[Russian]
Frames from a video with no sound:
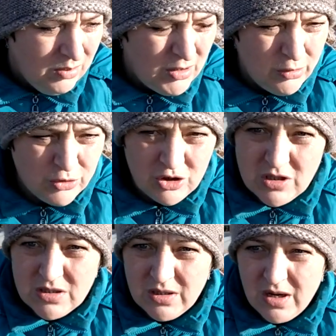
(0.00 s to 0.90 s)
положит
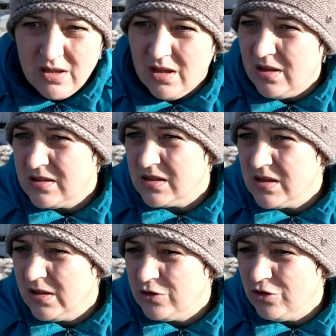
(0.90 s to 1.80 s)
на сохранение. Сказала,